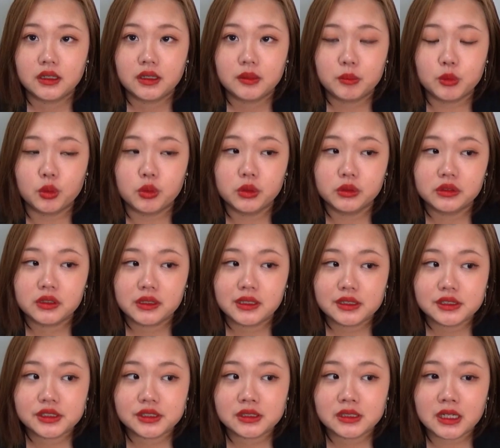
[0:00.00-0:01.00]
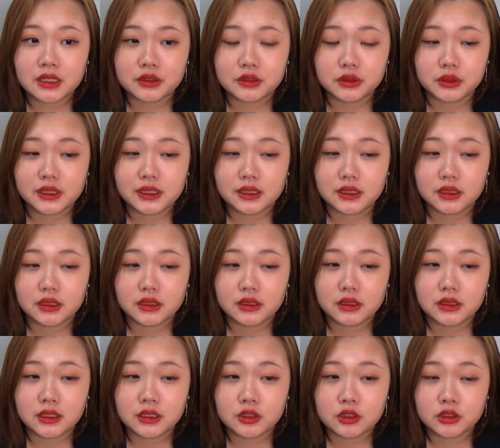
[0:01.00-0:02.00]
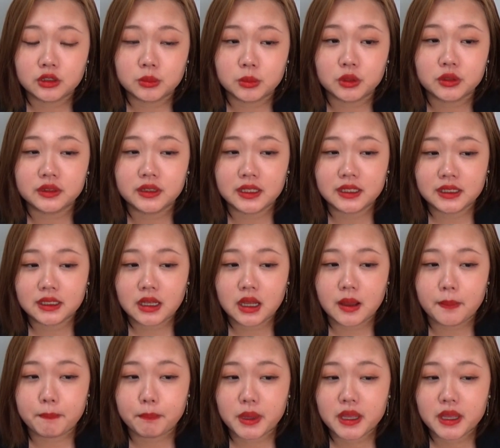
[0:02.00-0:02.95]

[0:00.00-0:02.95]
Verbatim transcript: もう本当に中学に行く目的が